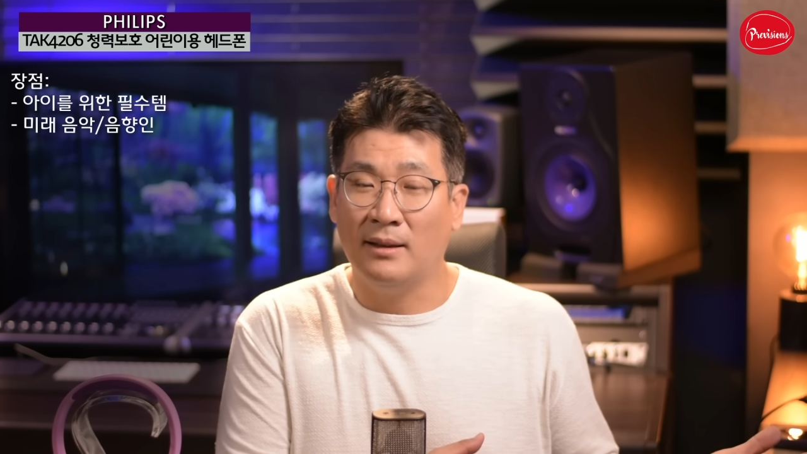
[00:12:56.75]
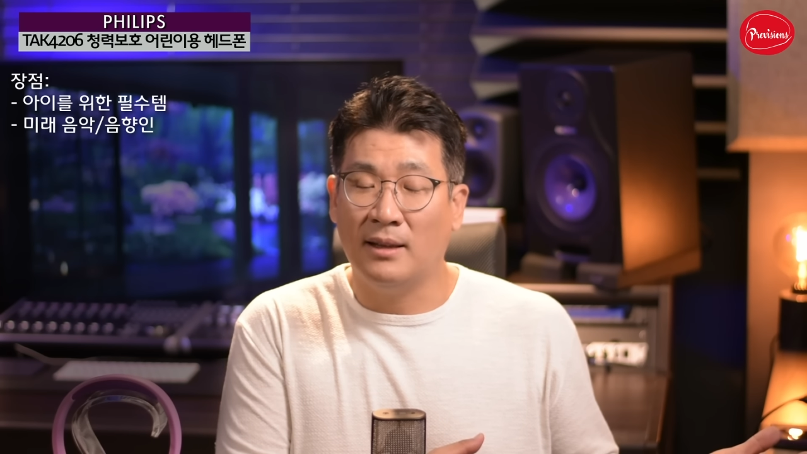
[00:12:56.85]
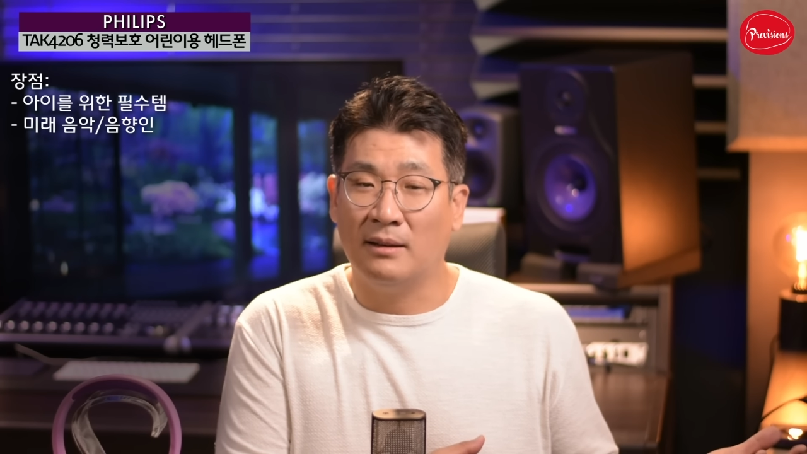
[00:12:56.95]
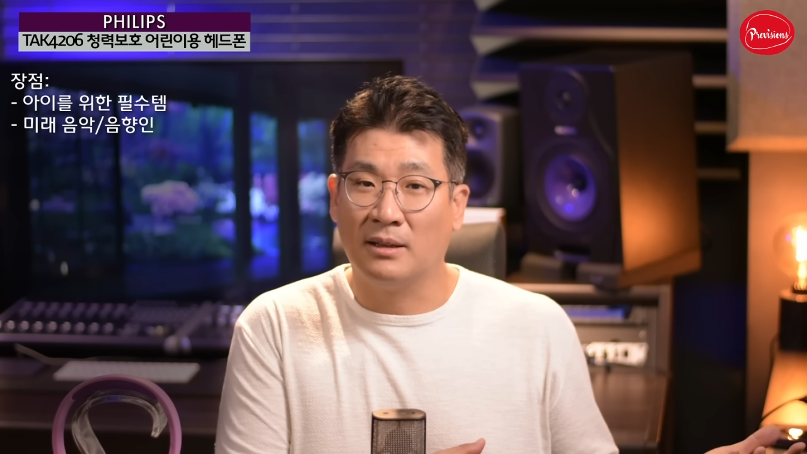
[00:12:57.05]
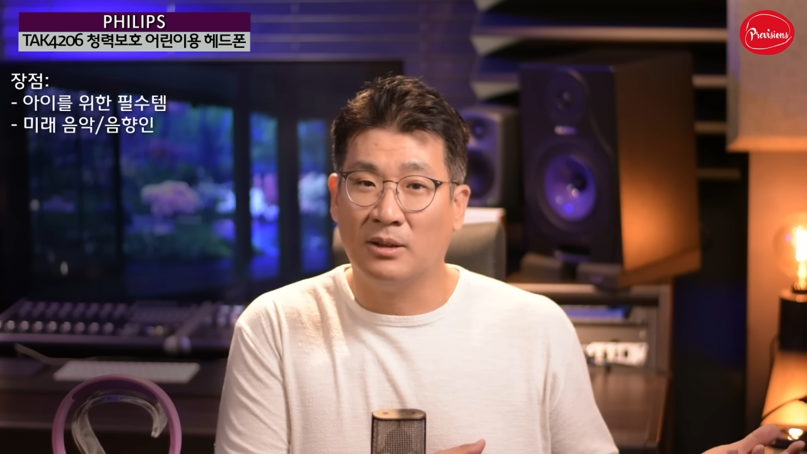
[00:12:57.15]

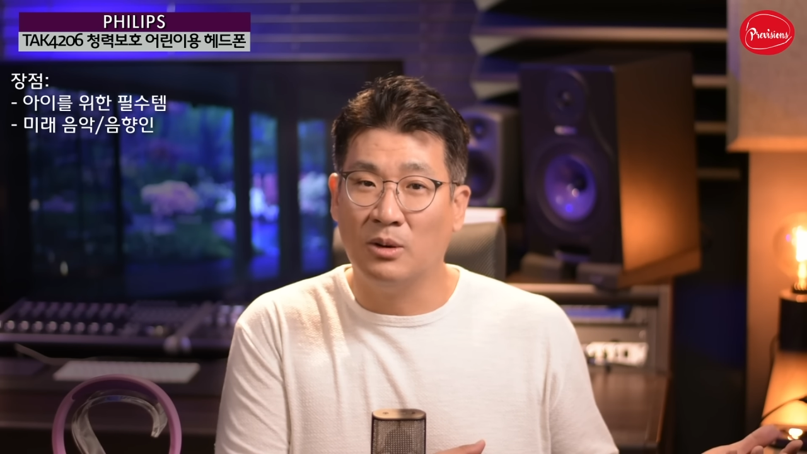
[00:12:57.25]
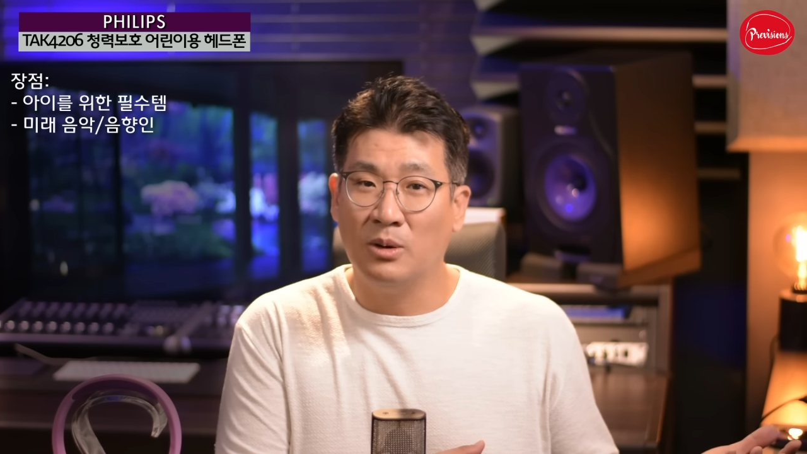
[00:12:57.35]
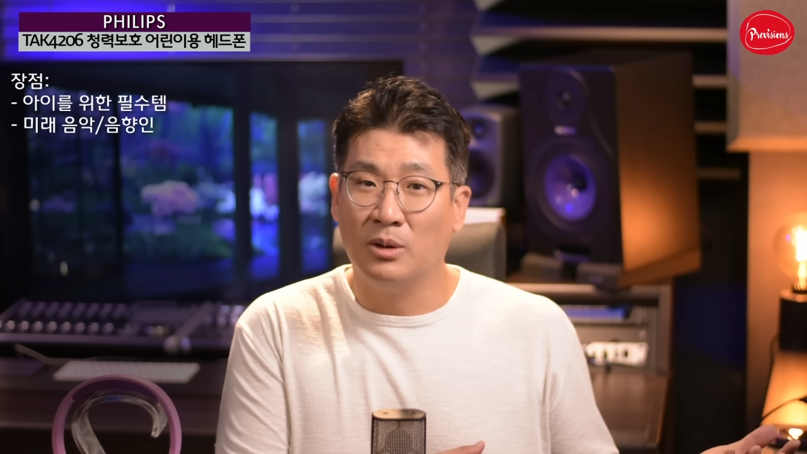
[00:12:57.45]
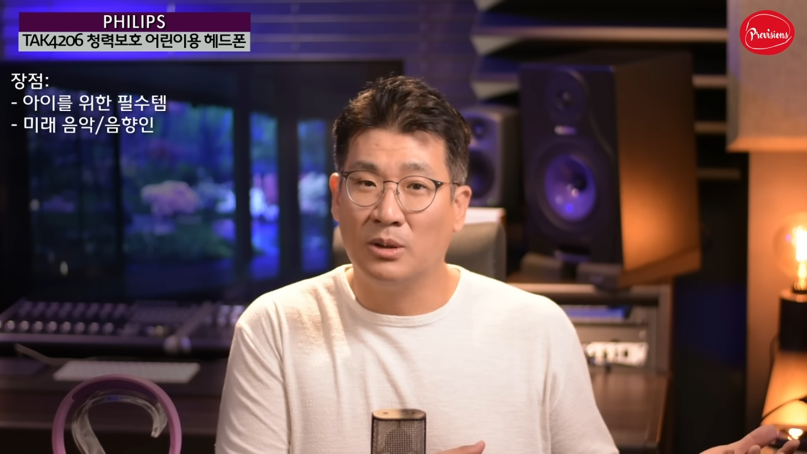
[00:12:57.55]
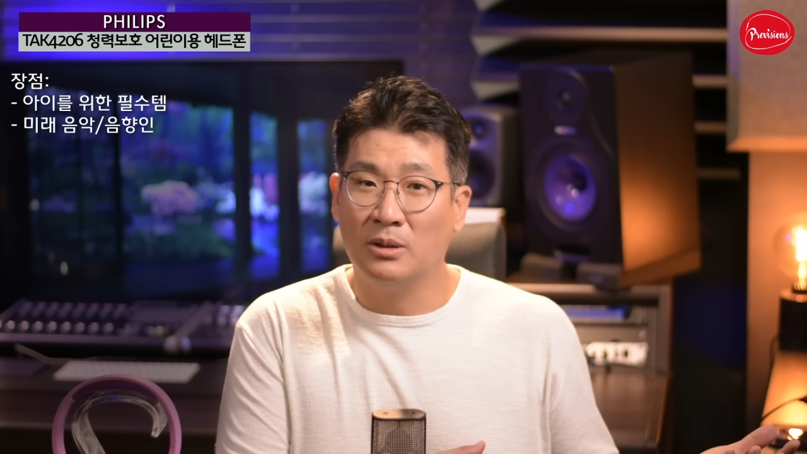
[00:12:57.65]
된다는
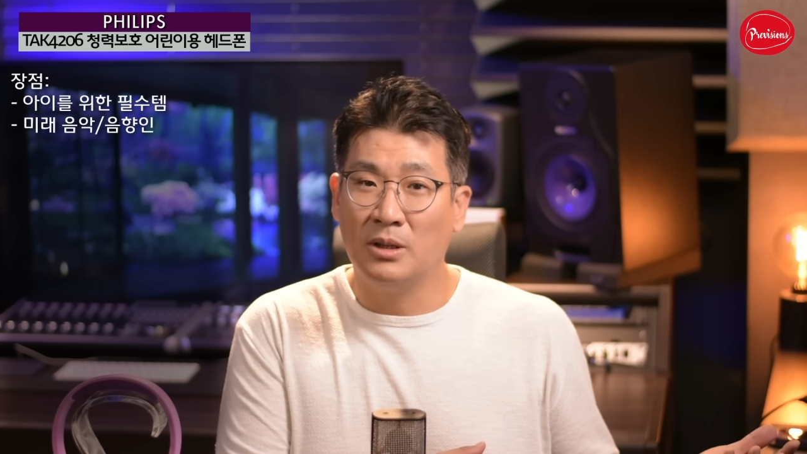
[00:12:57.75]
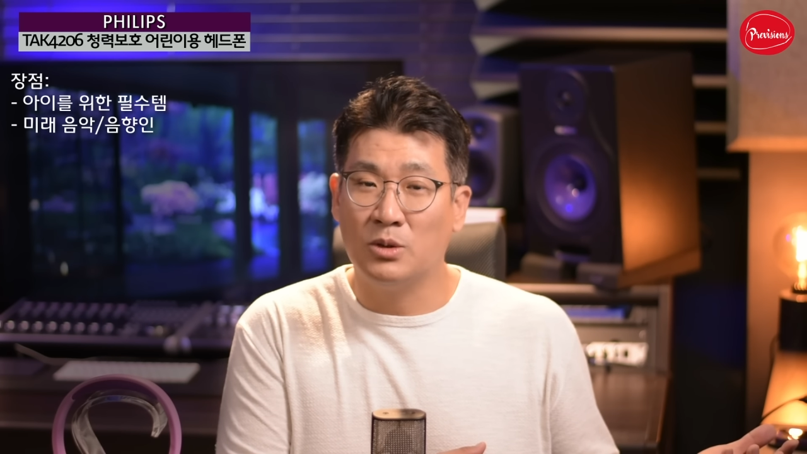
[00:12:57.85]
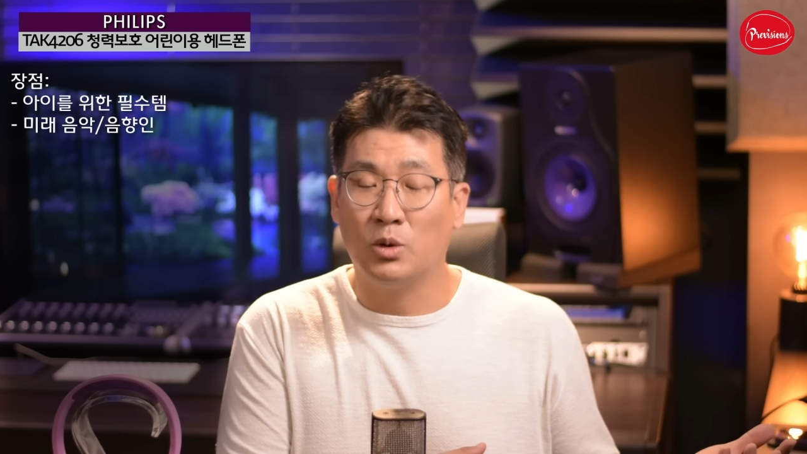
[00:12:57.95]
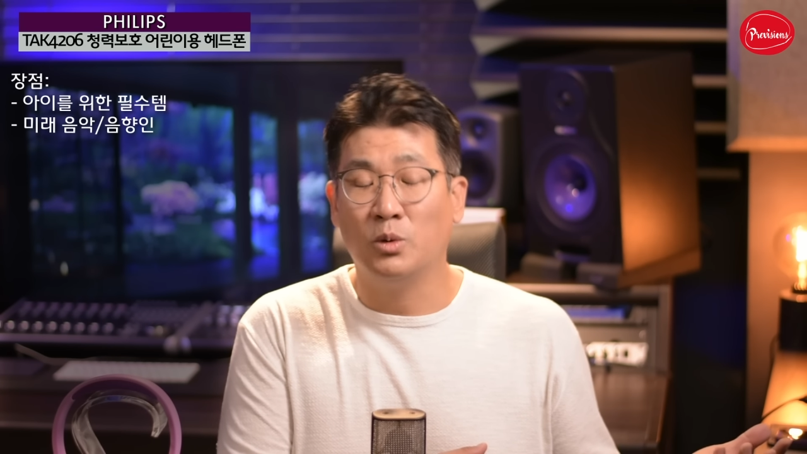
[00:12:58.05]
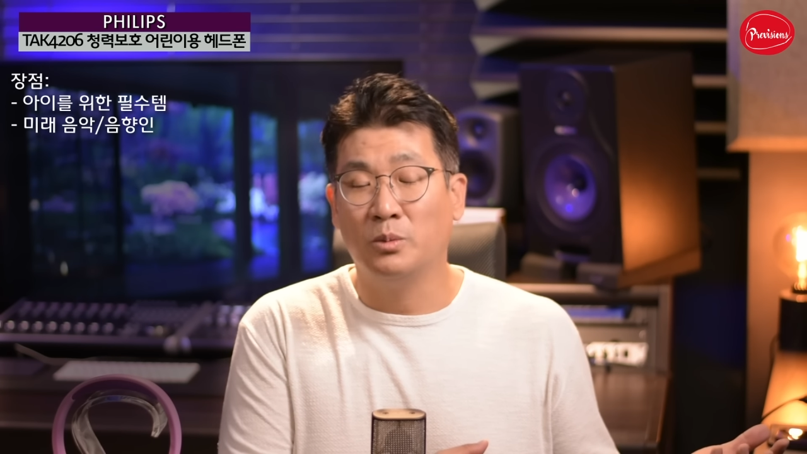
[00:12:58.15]
그런
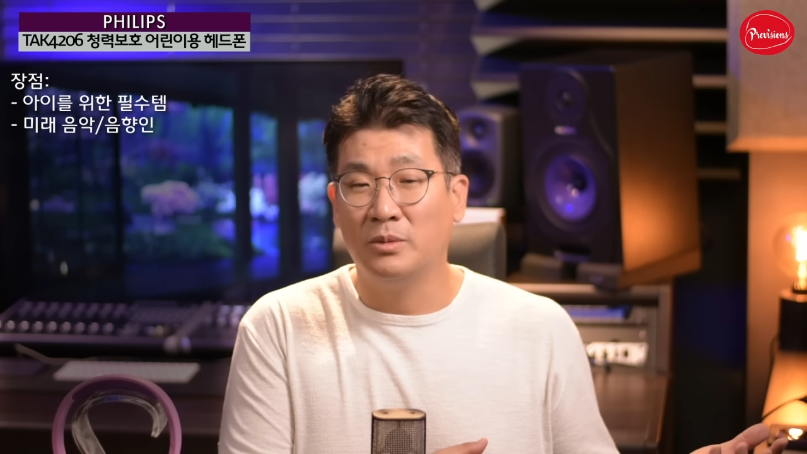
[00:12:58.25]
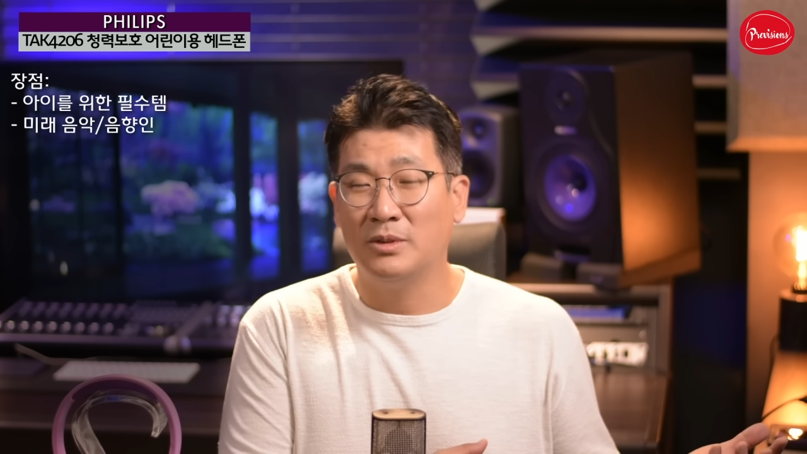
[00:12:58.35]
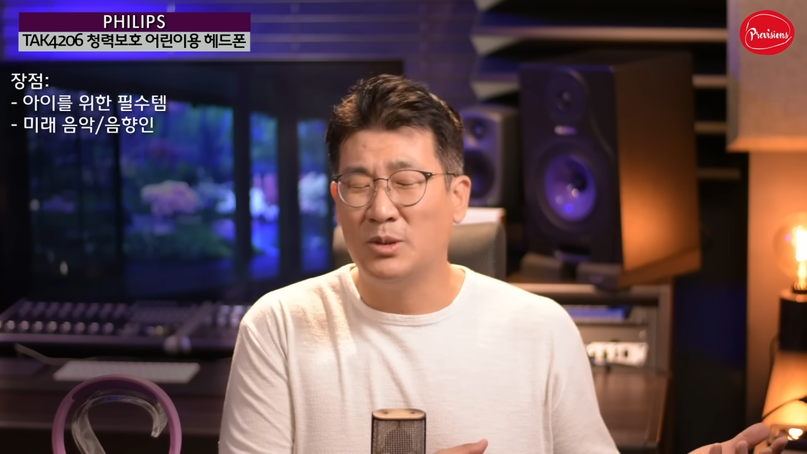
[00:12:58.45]
것들이 조금